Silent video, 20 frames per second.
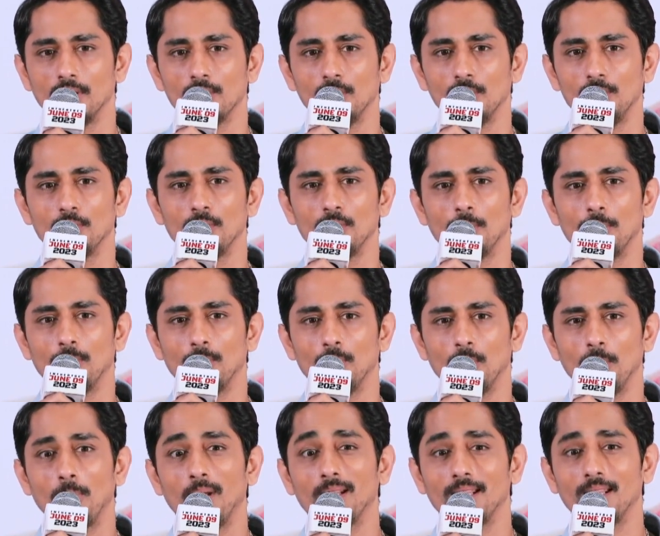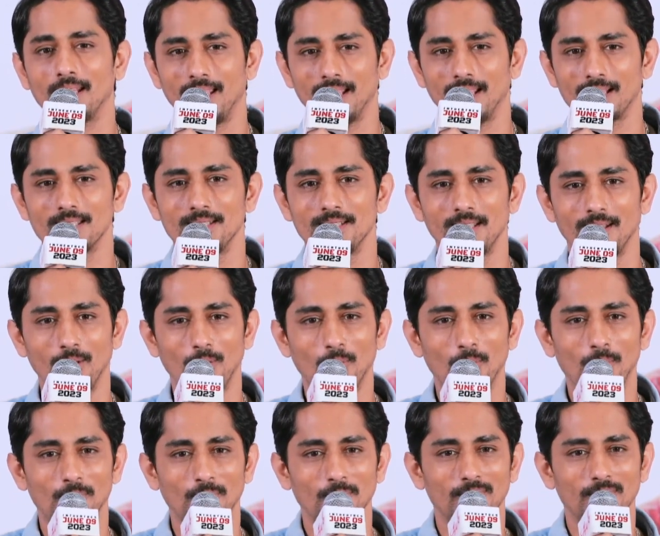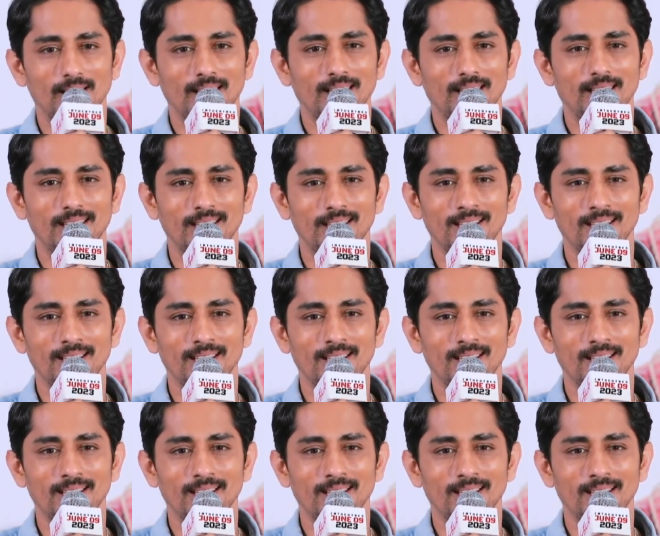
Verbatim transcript: తగులుతున్నప్పుడు మన రియాక్షన్ ఎలా ఉంటుందని